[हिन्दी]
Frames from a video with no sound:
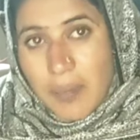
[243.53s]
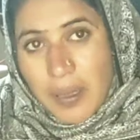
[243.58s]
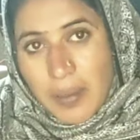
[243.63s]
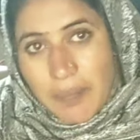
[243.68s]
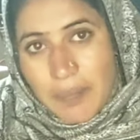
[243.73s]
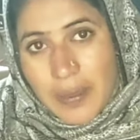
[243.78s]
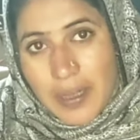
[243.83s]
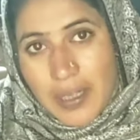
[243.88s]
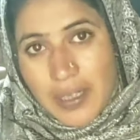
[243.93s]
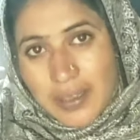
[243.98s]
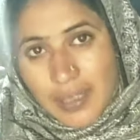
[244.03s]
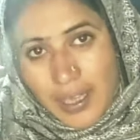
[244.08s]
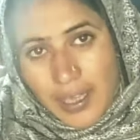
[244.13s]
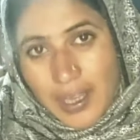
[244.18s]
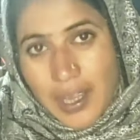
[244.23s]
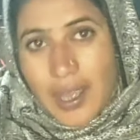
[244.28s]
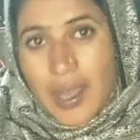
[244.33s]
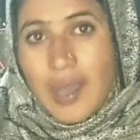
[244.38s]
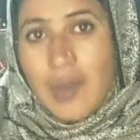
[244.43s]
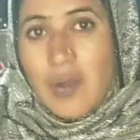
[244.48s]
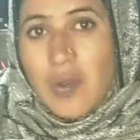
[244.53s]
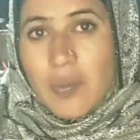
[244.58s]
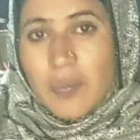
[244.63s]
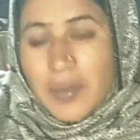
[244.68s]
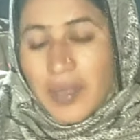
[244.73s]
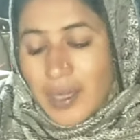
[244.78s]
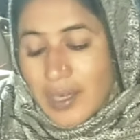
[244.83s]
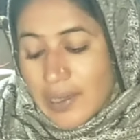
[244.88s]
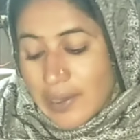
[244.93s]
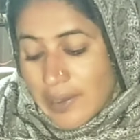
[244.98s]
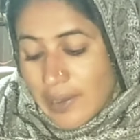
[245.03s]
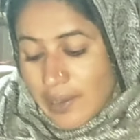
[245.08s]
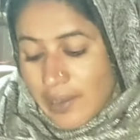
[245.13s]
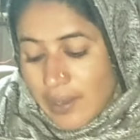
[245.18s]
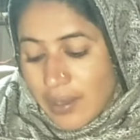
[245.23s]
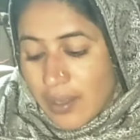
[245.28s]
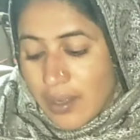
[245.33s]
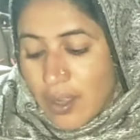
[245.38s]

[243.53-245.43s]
पापा तैयार हो मेरे लिए